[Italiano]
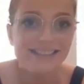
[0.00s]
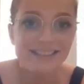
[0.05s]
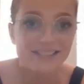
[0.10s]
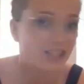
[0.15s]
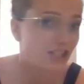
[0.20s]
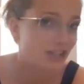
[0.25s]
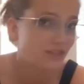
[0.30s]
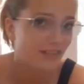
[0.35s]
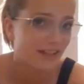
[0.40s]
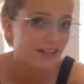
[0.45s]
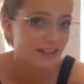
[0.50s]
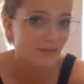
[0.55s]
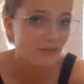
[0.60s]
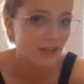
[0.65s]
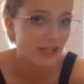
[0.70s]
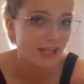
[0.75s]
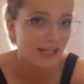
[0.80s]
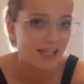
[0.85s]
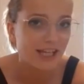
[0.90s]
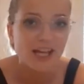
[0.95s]

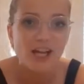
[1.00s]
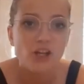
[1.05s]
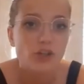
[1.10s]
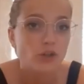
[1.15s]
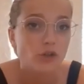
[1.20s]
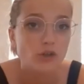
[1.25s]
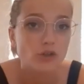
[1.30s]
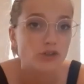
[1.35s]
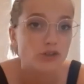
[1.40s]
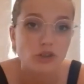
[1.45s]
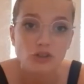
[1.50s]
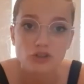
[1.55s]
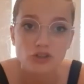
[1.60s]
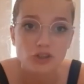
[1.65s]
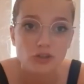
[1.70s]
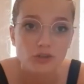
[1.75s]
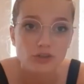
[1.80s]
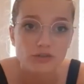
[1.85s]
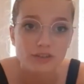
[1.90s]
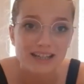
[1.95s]
iscrivetevi, non lo so,
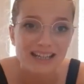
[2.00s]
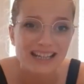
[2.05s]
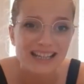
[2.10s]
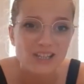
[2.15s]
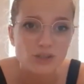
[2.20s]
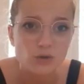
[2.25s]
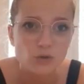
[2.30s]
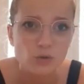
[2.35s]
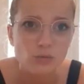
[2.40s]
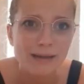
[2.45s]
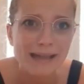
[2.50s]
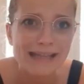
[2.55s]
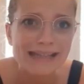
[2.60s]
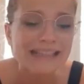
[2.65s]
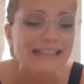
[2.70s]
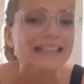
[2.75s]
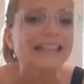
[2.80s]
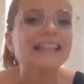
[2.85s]
cerco di fare la youtuber